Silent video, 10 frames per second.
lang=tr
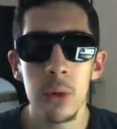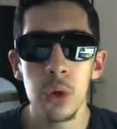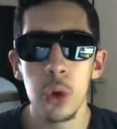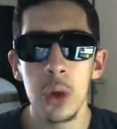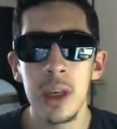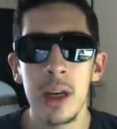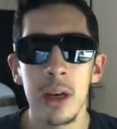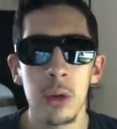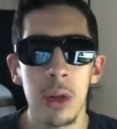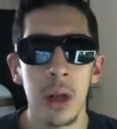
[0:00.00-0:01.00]
çok iyi
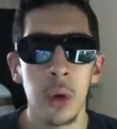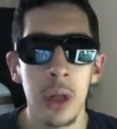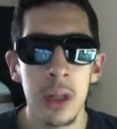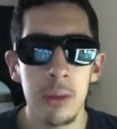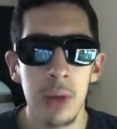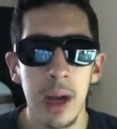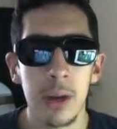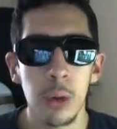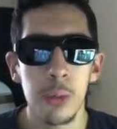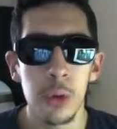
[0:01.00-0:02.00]
kadrolarla oynadığım için, her
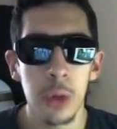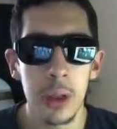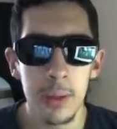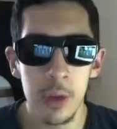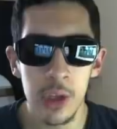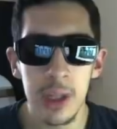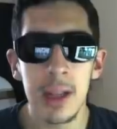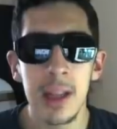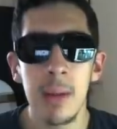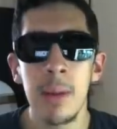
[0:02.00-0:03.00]
topçu oynadığım için ya
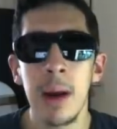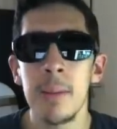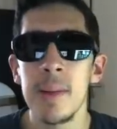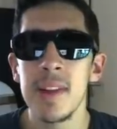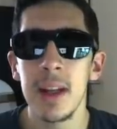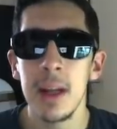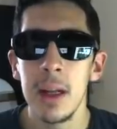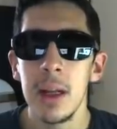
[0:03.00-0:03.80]
tamam abi mesela